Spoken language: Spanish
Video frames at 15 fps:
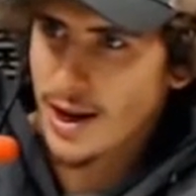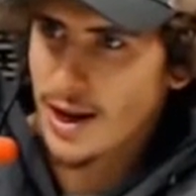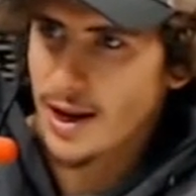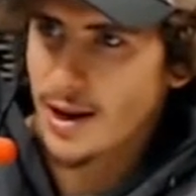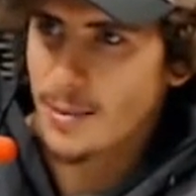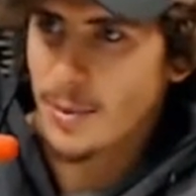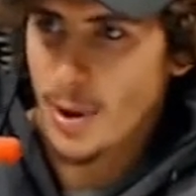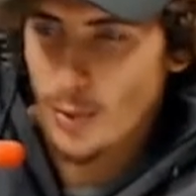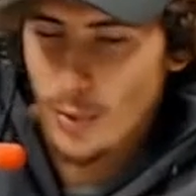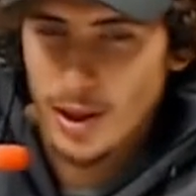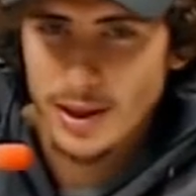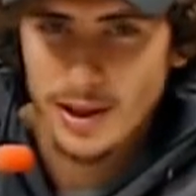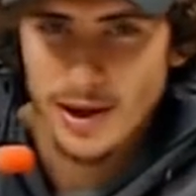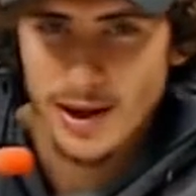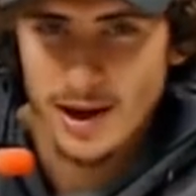eh, me
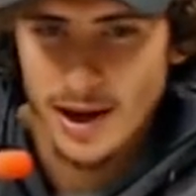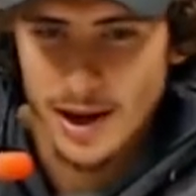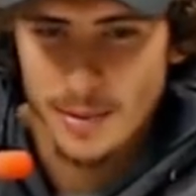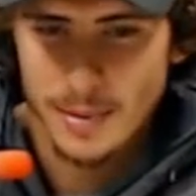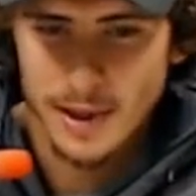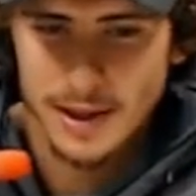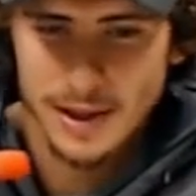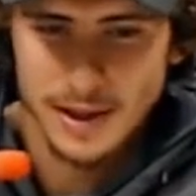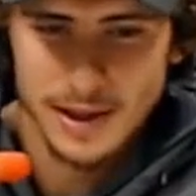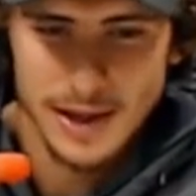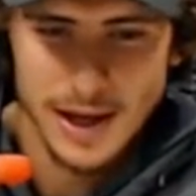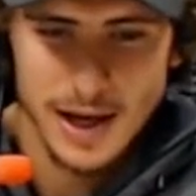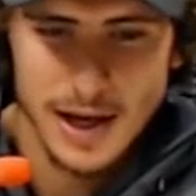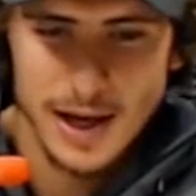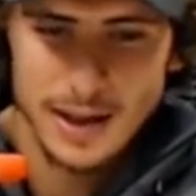cuesta realmente
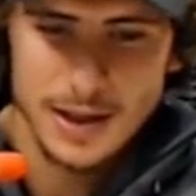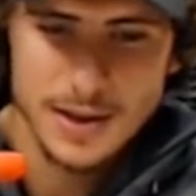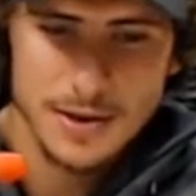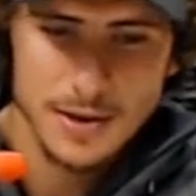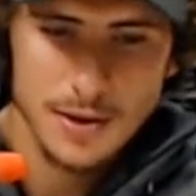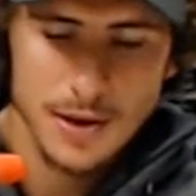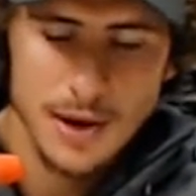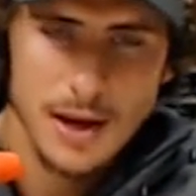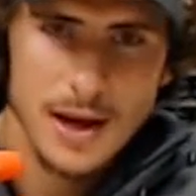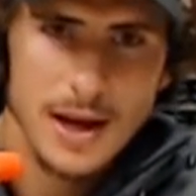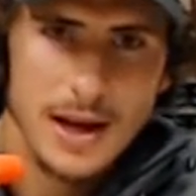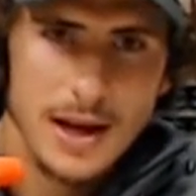entrenar en la natación